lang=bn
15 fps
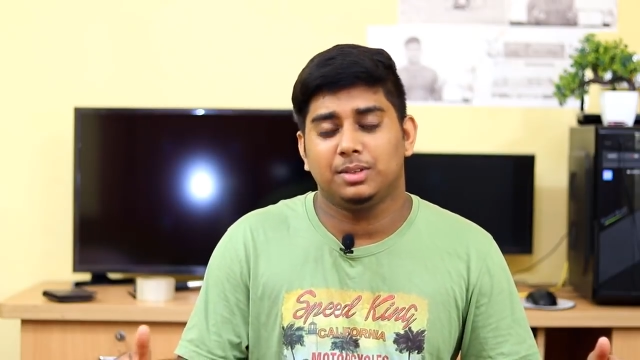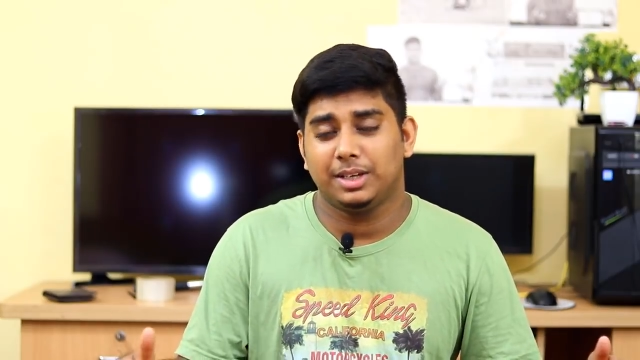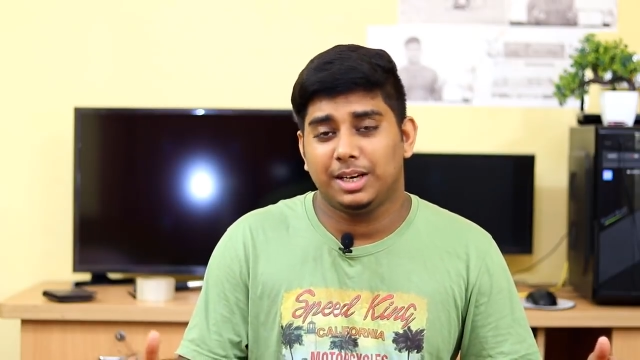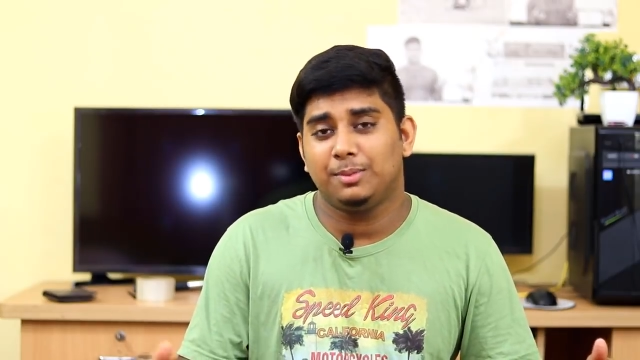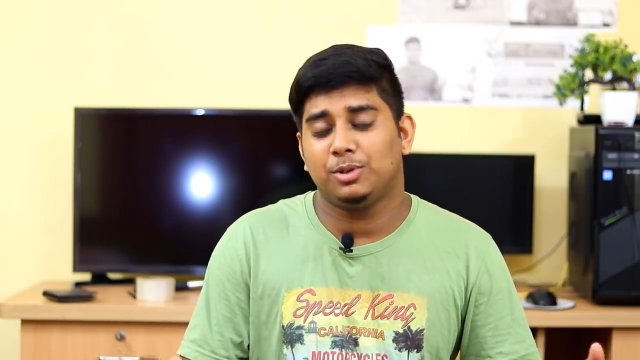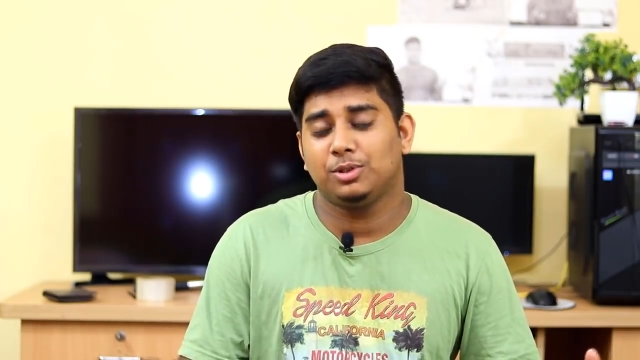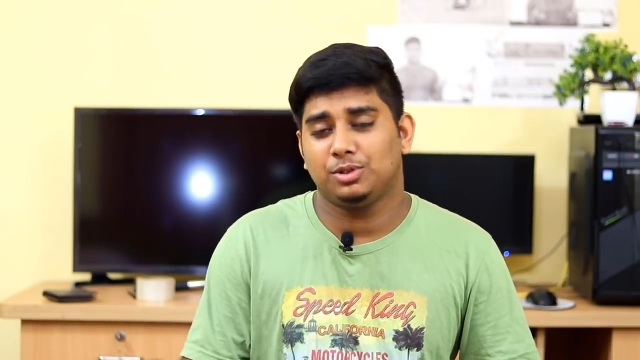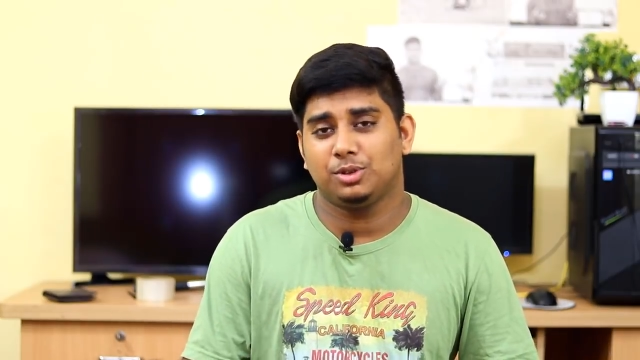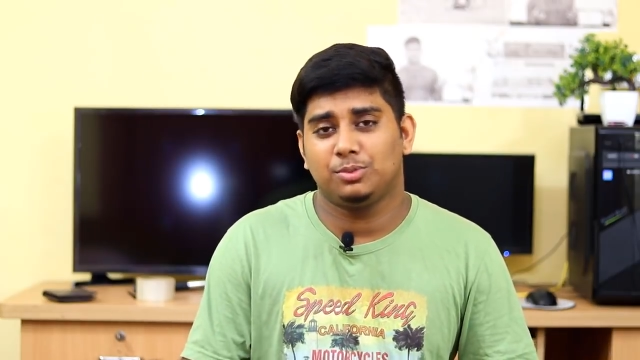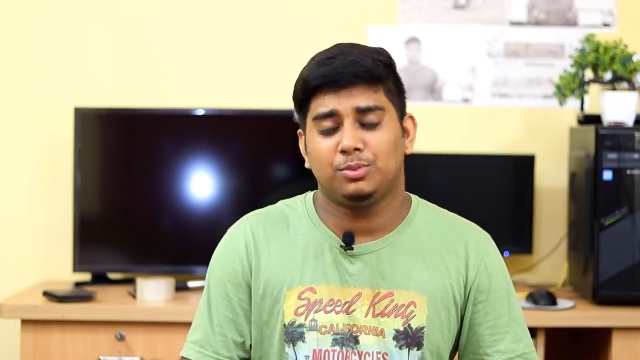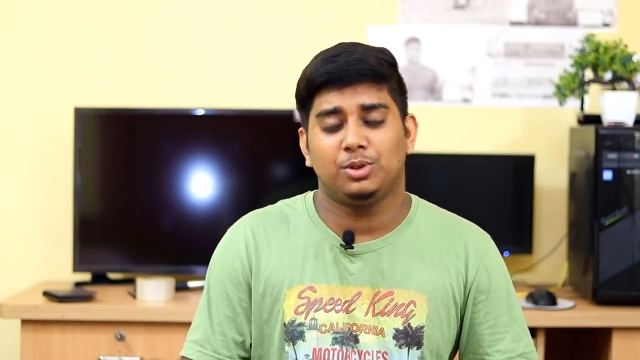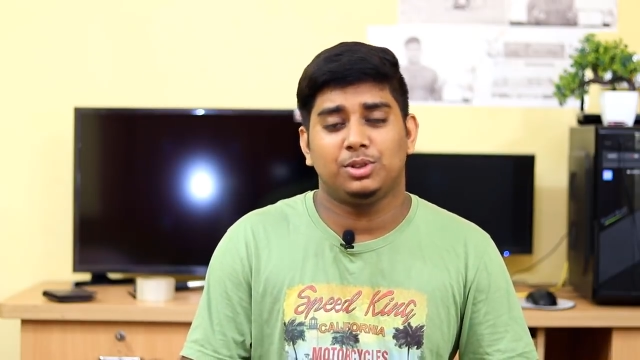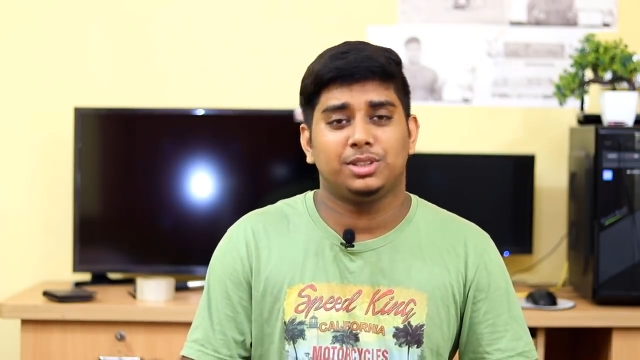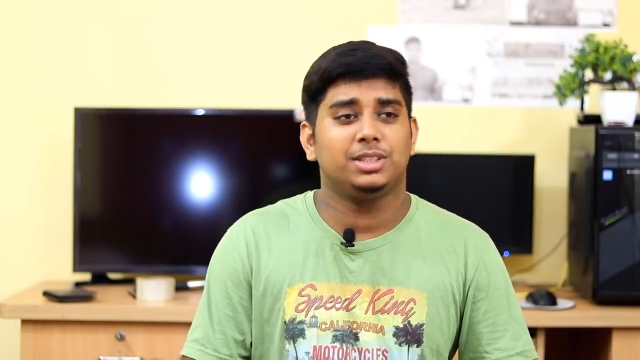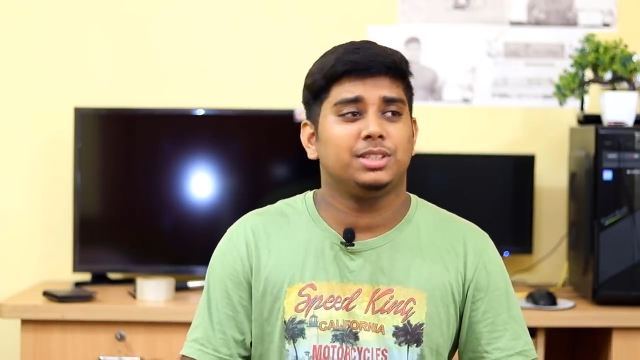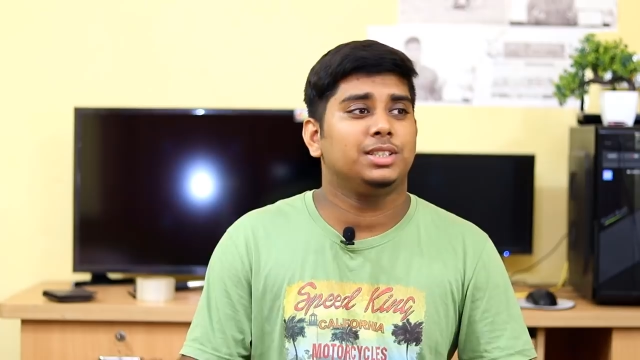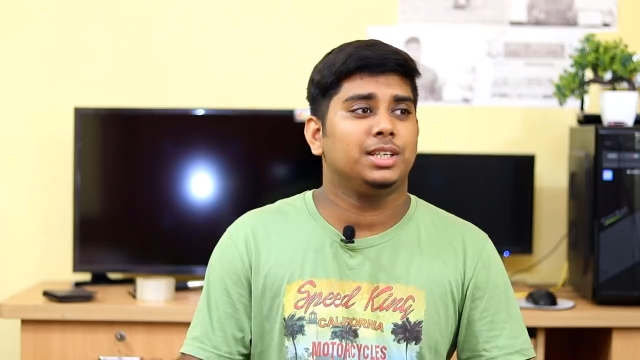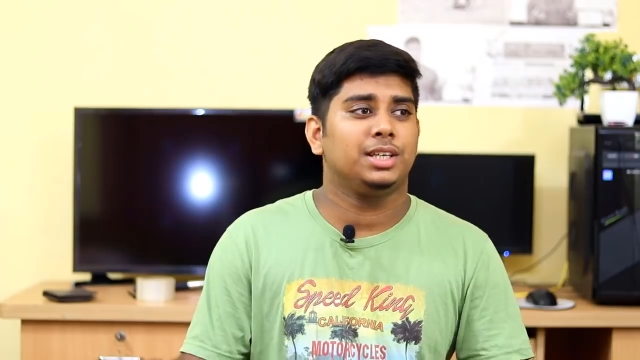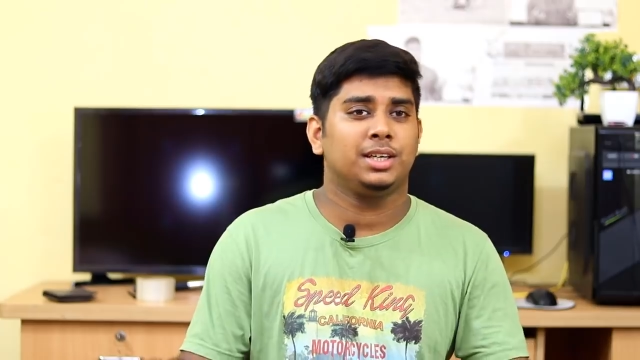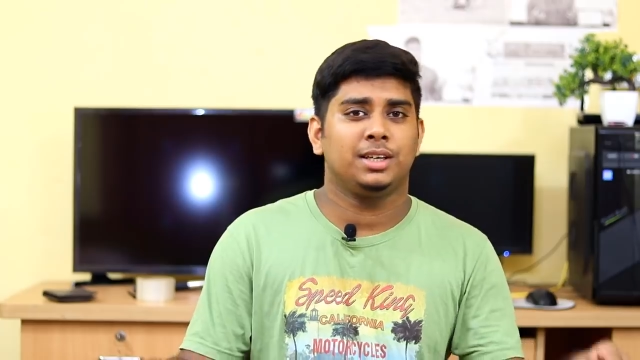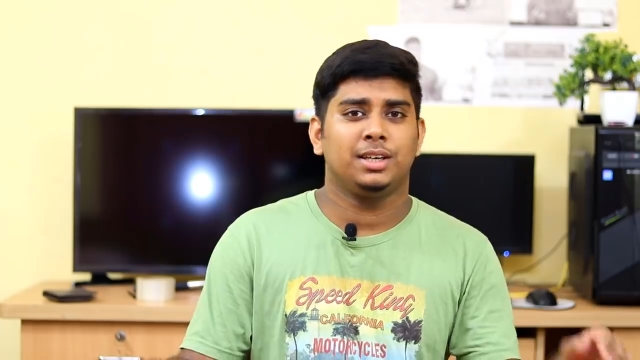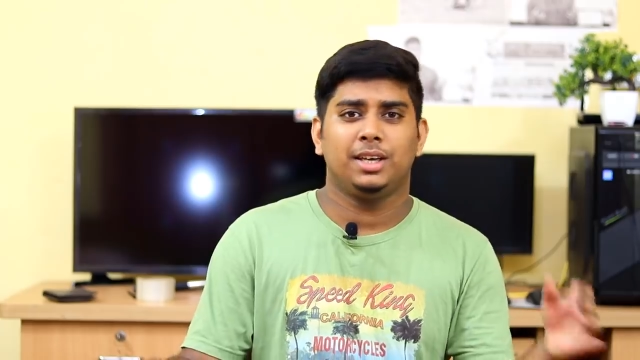রেল মন্ত্রক বলছে
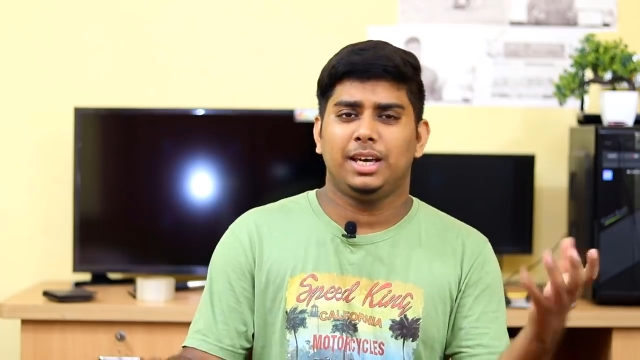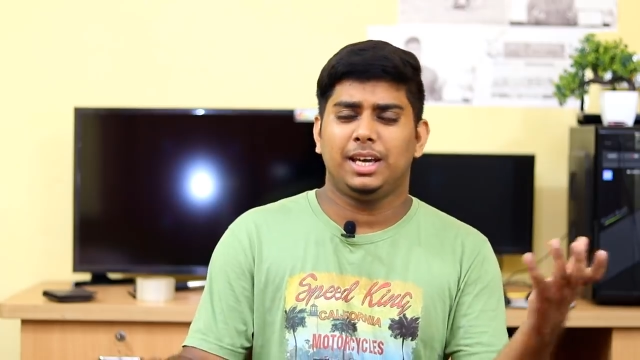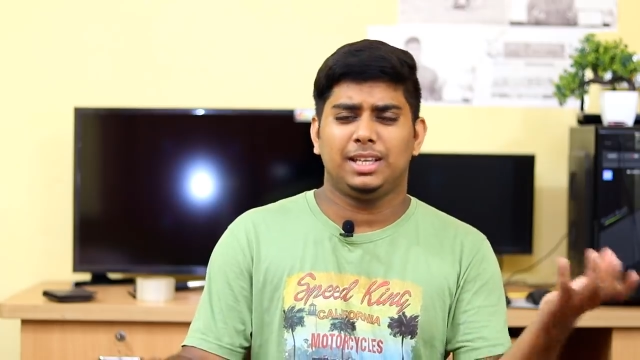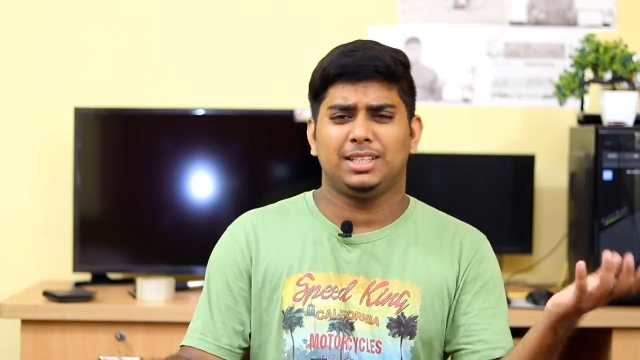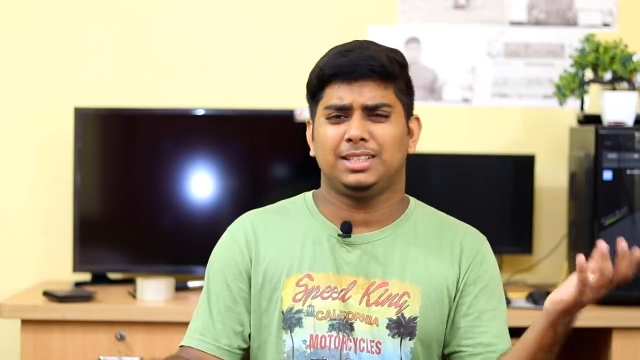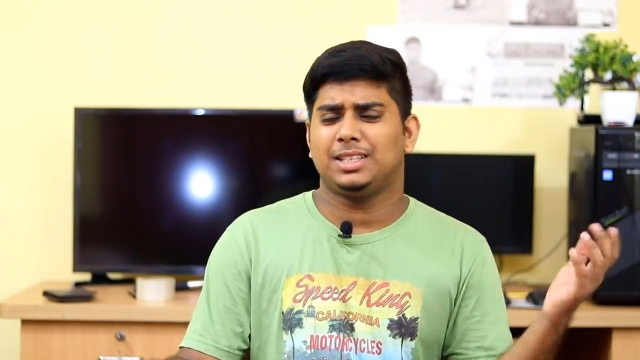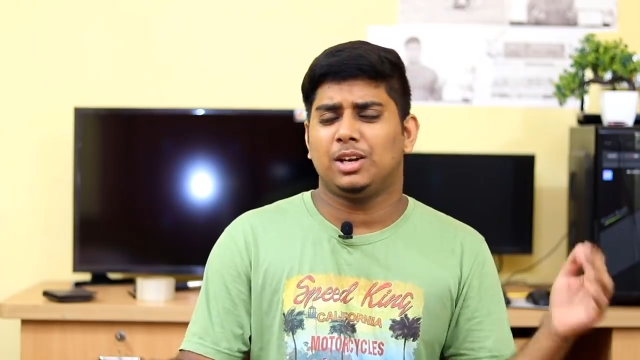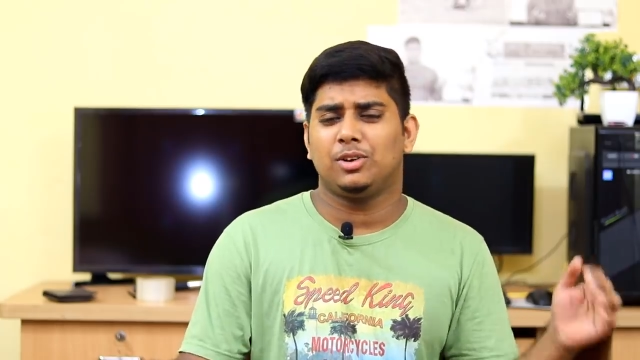যে এতে